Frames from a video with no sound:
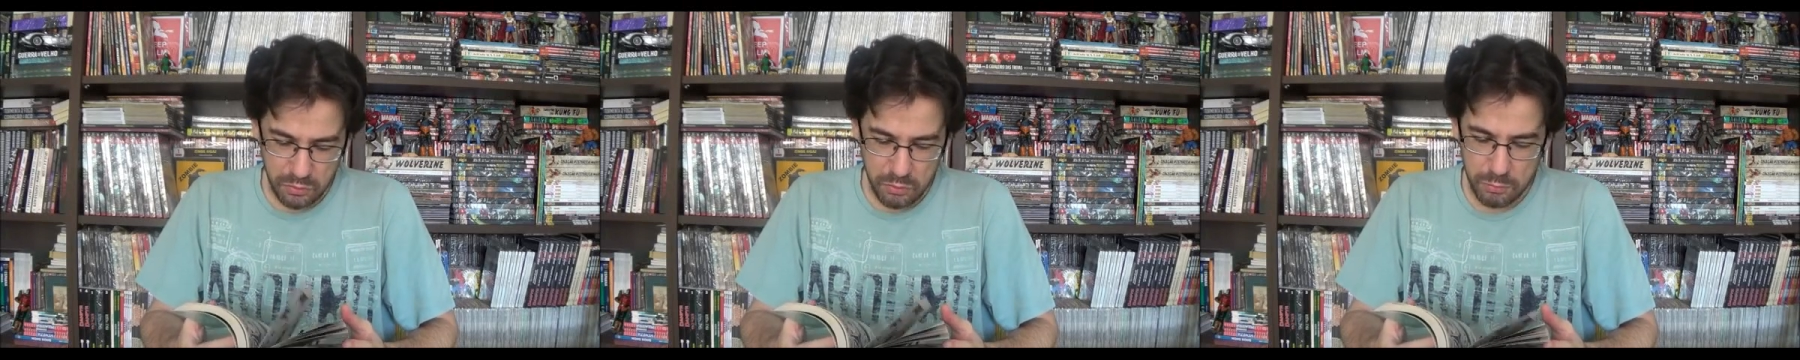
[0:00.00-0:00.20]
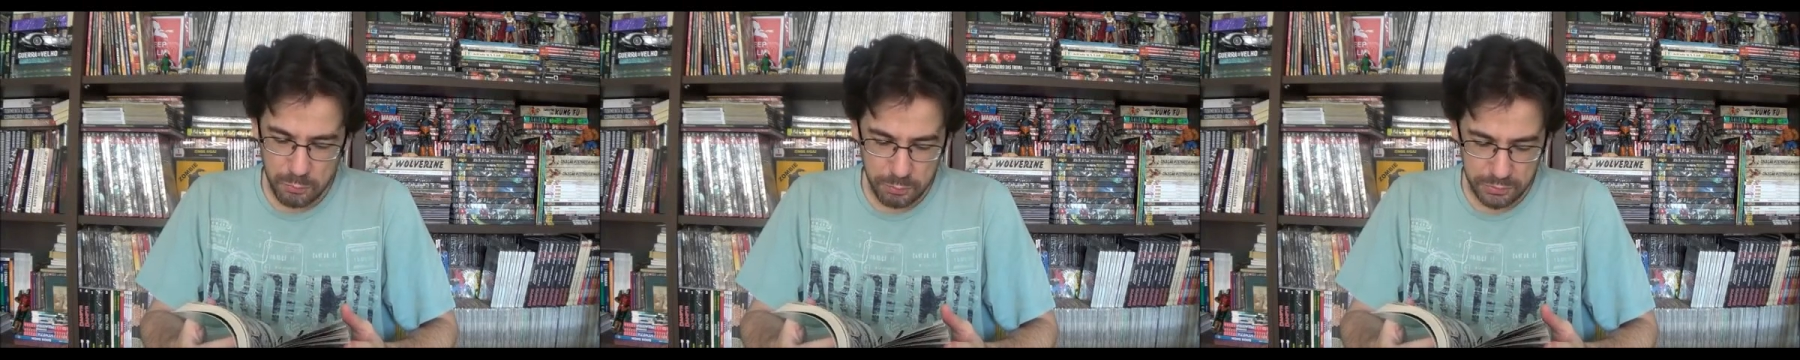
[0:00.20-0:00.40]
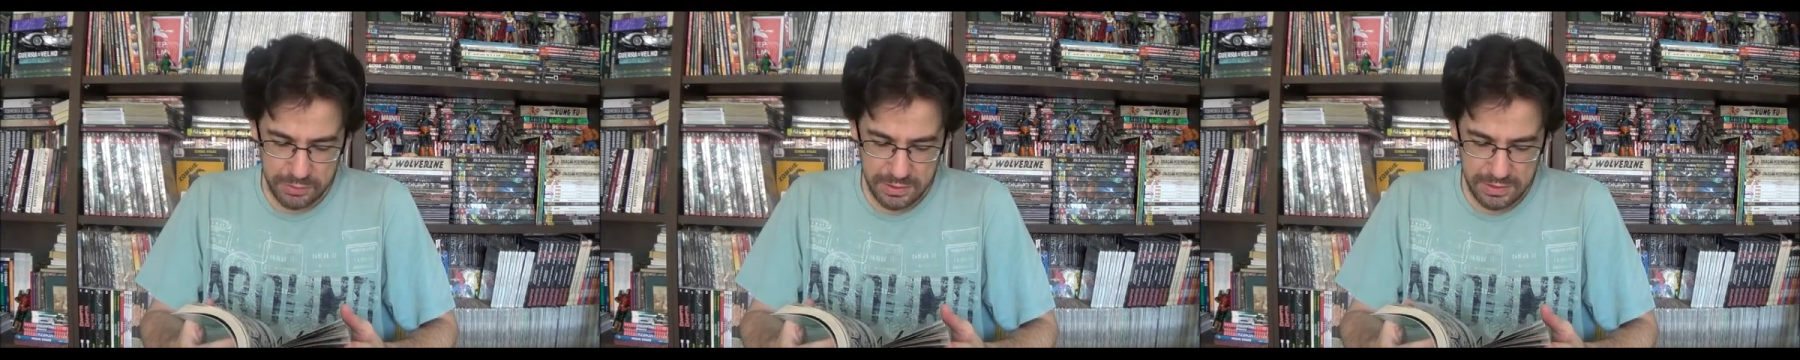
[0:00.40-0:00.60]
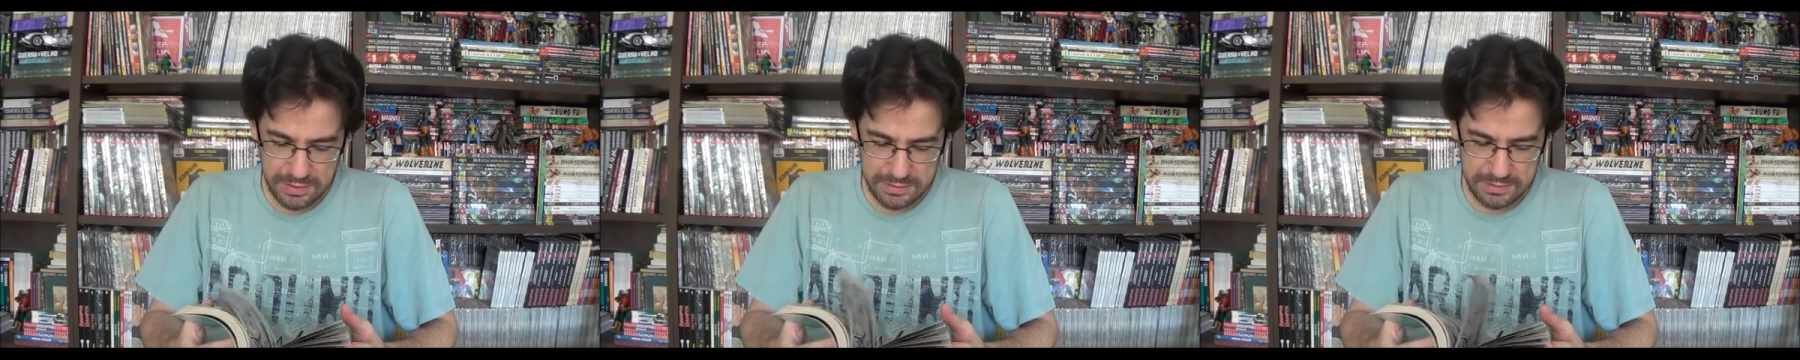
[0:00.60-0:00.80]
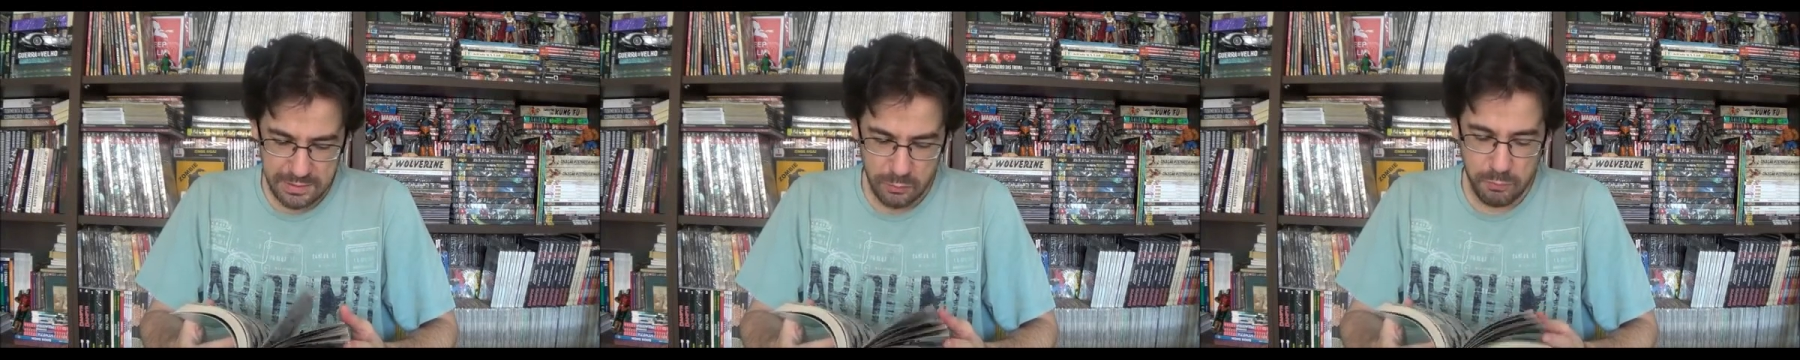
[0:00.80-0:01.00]
como poderia
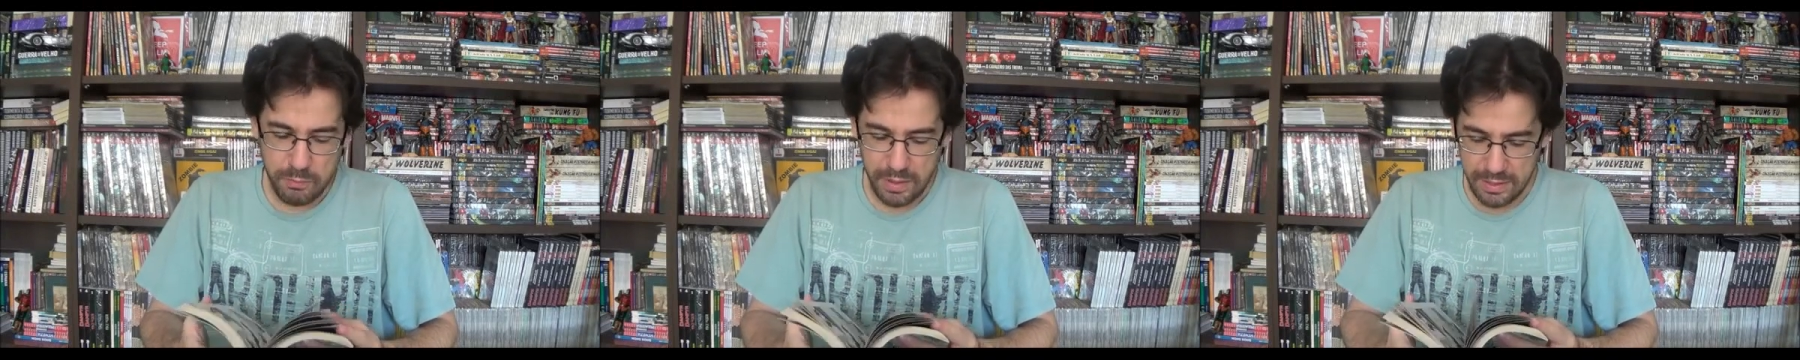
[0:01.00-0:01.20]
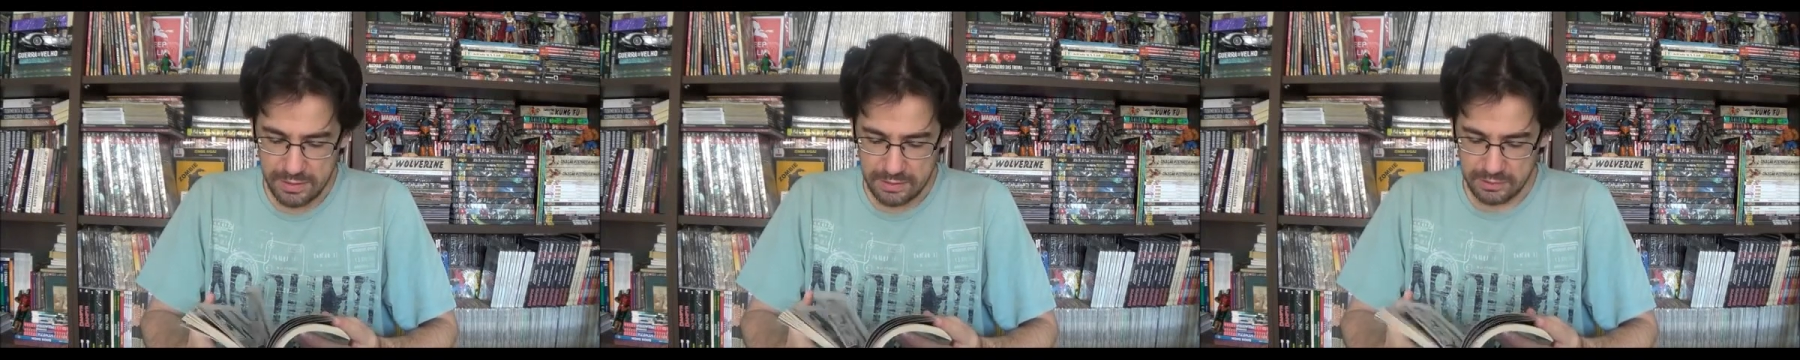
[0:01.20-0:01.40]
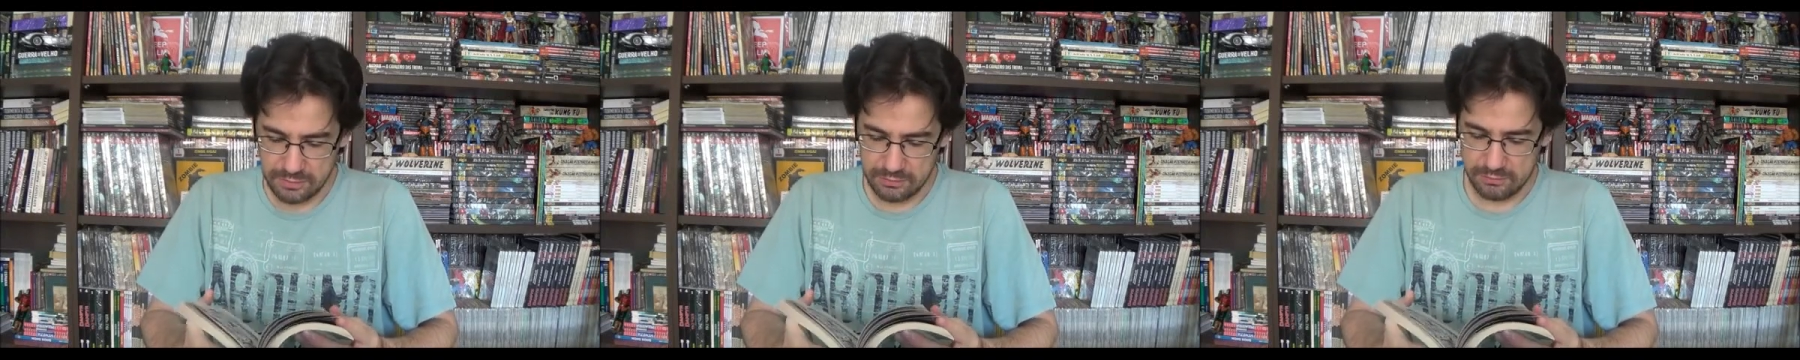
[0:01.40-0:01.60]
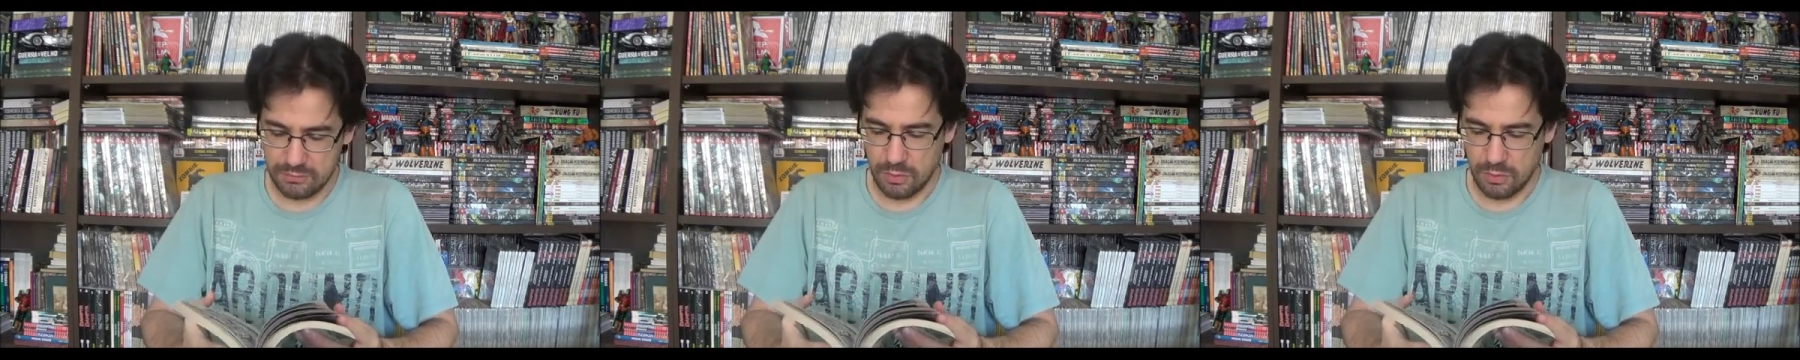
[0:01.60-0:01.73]
ser o Merlin,